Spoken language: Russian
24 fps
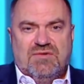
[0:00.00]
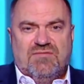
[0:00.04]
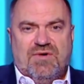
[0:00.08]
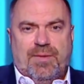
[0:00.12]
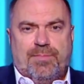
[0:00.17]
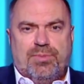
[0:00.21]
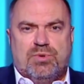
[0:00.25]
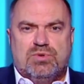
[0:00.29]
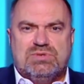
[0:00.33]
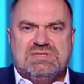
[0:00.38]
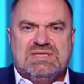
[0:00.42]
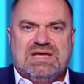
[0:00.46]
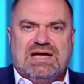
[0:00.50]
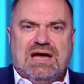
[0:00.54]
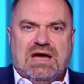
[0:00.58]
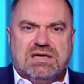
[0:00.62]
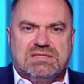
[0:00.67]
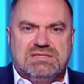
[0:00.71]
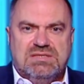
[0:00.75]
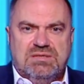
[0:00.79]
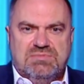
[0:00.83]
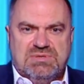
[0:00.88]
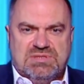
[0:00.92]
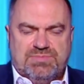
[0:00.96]
Вопрос,
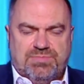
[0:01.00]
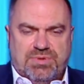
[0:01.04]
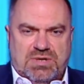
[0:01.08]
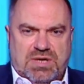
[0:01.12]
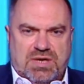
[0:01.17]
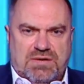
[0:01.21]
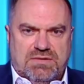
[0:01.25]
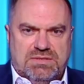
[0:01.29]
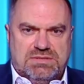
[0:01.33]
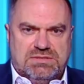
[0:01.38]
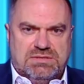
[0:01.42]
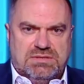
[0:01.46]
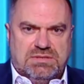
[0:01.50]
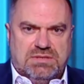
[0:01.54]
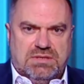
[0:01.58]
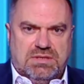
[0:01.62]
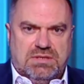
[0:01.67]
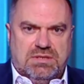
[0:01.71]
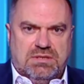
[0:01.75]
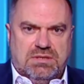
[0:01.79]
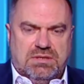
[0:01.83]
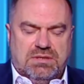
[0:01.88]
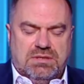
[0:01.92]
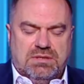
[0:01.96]
как с ними справятся
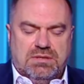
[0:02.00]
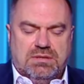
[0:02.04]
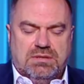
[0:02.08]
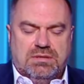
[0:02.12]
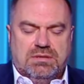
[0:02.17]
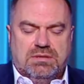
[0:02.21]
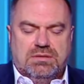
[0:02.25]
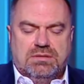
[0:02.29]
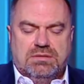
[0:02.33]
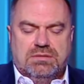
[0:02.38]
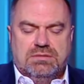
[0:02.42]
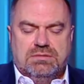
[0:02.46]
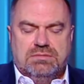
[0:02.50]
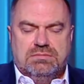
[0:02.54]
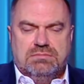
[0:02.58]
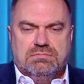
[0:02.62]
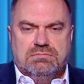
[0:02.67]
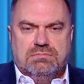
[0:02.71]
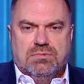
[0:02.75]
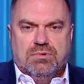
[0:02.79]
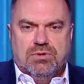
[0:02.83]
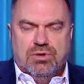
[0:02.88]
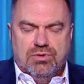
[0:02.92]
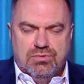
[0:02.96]

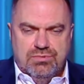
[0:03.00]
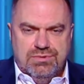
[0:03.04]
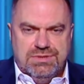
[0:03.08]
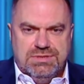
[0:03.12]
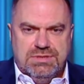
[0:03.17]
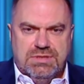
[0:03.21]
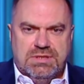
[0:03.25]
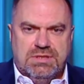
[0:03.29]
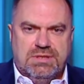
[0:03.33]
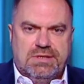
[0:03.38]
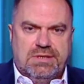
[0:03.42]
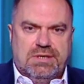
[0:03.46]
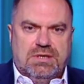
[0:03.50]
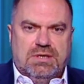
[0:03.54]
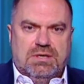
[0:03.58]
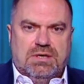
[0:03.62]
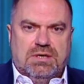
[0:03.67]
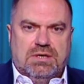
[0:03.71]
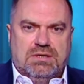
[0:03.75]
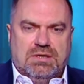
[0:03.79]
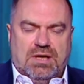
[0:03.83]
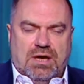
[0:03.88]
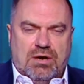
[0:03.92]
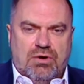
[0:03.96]
а, люди,
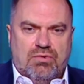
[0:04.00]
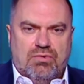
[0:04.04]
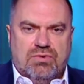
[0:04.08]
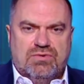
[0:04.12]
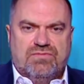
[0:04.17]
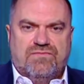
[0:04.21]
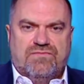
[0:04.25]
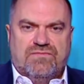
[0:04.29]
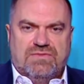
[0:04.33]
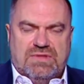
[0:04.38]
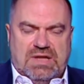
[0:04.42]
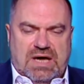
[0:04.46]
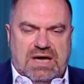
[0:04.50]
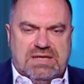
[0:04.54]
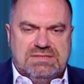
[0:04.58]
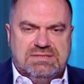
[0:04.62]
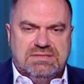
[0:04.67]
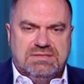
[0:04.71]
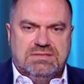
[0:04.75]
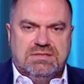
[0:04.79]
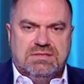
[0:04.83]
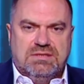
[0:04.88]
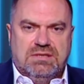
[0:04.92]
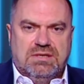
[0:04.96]
народ,
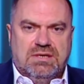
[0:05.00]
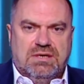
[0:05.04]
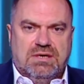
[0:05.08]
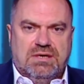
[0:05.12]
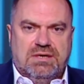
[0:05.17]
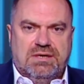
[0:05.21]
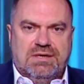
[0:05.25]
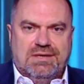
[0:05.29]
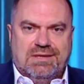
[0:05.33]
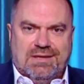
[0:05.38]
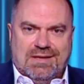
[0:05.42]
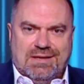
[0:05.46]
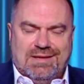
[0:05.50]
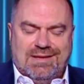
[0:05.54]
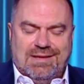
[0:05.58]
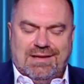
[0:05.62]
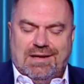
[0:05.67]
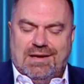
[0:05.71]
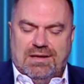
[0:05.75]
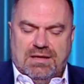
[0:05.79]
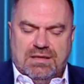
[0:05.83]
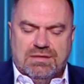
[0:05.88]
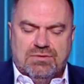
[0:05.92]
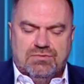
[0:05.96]
власть и так
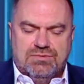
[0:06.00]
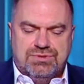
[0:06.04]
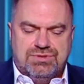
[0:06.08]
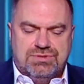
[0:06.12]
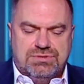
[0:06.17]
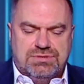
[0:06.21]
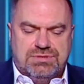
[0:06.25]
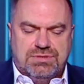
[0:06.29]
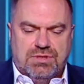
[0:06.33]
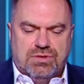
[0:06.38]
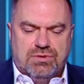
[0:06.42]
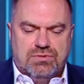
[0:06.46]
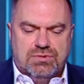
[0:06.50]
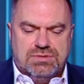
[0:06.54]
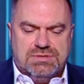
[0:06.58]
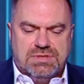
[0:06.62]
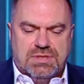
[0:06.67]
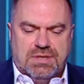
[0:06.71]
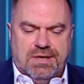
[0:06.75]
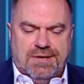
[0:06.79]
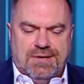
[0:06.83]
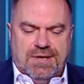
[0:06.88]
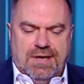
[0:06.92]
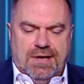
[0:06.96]
далее. Это очень
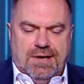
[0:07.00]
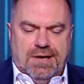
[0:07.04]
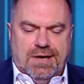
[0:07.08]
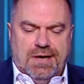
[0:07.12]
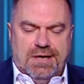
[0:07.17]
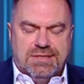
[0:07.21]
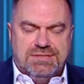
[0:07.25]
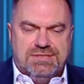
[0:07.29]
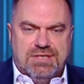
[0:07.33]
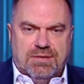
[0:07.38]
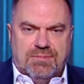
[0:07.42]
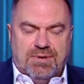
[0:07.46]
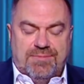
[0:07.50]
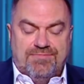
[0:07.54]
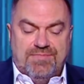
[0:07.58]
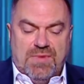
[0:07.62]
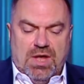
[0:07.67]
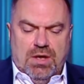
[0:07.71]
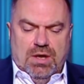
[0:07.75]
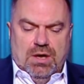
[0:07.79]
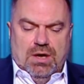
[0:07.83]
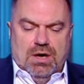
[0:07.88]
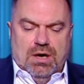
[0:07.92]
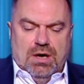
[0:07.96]
серьезная тема.
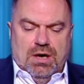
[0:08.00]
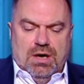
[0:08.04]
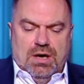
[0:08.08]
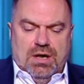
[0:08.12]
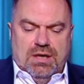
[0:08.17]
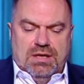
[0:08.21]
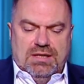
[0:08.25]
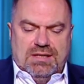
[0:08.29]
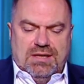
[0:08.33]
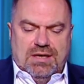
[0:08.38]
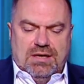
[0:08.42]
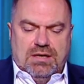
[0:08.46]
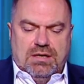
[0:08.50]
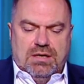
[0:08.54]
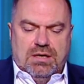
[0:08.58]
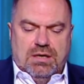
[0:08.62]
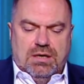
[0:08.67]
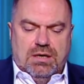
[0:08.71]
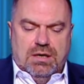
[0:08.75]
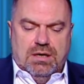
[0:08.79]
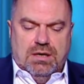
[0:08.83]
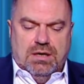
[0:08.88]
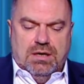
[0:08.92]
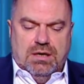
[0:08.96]

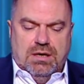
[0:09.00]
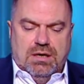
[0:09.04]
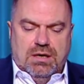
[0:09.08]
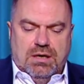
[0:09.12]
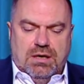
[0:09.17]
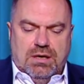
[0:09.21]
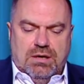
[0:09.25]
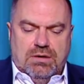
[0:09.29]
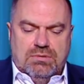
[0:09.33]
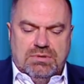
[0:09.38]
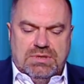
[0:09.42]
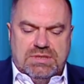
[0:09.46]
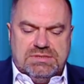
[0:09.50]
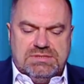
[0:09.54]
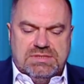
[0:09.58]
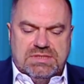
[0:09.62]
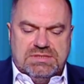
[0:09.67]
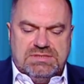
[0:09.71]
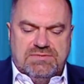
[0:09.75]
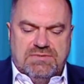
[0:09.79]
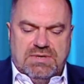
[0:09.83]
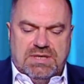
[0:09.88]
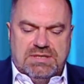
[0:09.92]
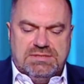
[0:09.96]
Итак, у нас
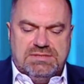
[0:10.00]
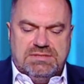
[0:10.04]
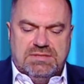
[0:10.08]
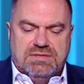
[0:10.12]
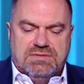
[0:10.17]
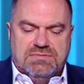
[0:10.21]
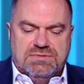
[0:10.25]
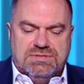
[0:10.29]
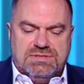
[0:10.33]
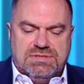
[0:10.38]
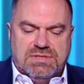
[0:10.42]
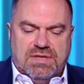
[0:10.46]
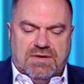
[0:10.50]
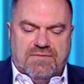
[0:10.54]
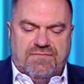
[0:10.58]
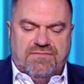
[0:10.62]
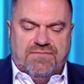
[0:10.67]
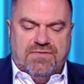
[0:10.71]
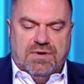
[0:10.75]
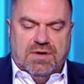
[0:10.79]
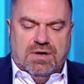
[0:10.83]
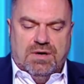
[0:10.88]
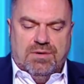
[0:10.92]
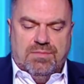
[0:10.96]
на связи
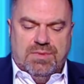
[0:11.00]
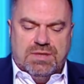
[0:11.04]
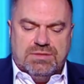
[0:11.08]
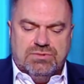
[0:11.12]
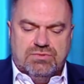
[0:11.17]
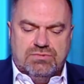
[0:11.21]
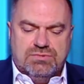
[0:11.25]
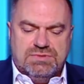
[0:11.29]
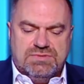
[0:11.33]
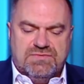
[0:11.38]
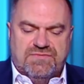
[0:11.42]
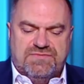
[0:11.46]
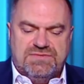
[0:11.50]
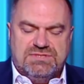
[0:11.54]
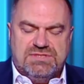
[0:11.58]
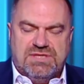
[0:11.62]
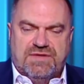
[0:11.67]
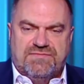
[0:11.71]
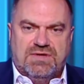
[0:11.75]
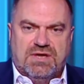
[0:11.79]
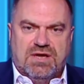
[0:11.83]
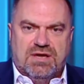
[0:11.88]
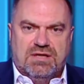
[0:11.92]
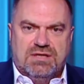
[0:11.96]
Вячеслав Матузов.
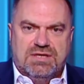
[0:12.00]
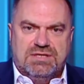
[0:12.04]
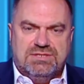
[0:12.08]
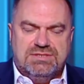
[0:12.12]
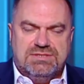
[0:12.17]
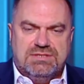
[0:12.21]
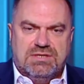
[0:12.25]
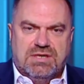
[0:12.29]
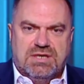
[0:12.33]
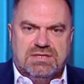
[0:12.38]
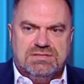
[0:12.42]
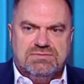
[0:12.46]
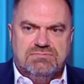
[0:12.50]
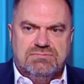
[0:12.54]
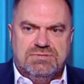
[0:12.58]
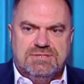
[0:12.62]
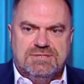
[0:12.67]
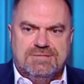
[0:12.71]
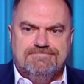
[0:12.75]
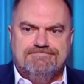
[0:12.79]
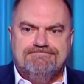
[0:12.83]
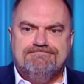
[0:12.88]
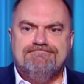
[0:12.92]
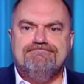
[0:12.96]
Вячеслав Николаевич, здравствуйте.
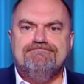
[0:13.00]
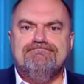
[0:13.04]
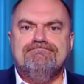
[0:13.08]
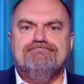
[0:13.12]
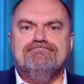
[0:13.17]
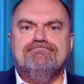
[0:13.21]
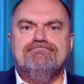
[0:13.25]
Здравствуйте.